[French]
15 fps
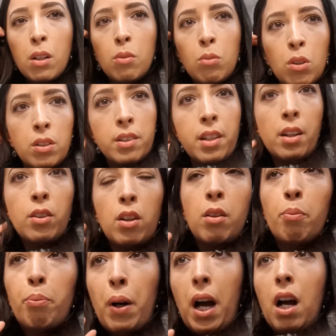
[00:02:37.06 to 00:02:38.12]
en de monde, ça donne
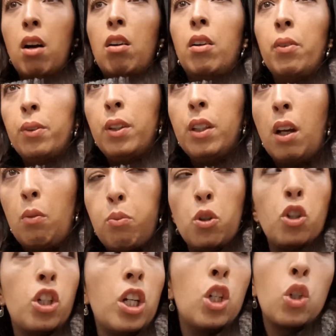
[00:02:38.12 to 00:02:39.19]
pas envie. En
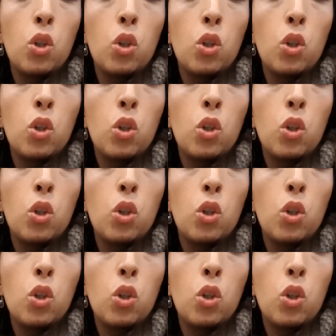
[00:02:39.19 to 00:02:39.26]
plus j'ai